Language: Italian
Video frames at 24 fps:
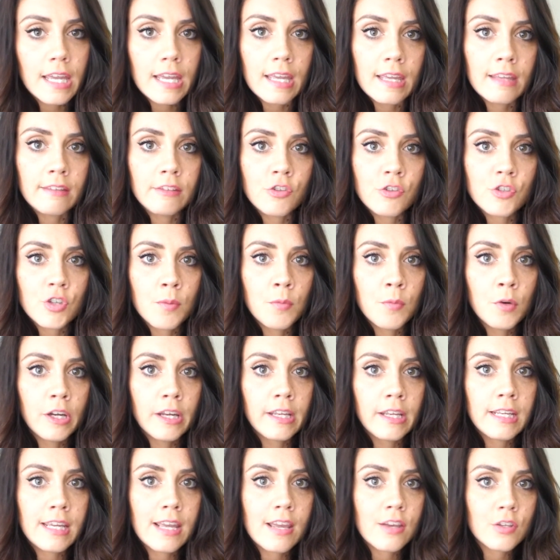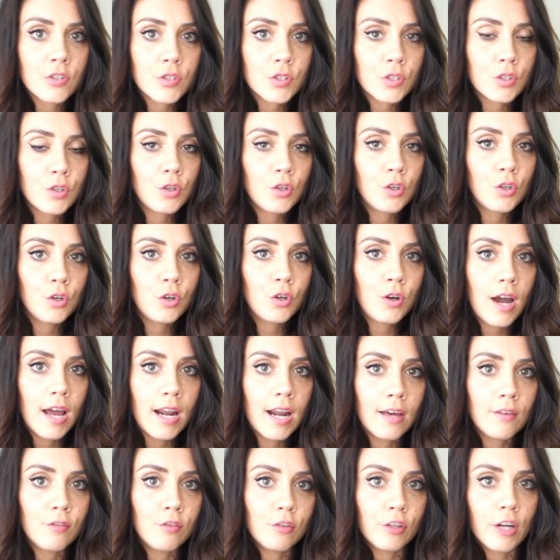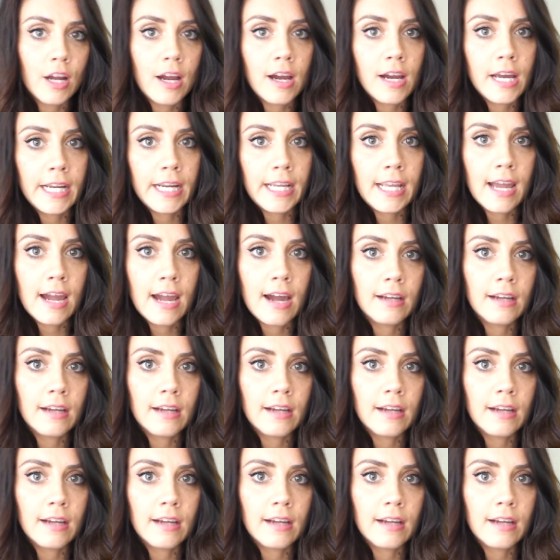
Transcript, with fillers: e diciamo che riesco a lavorare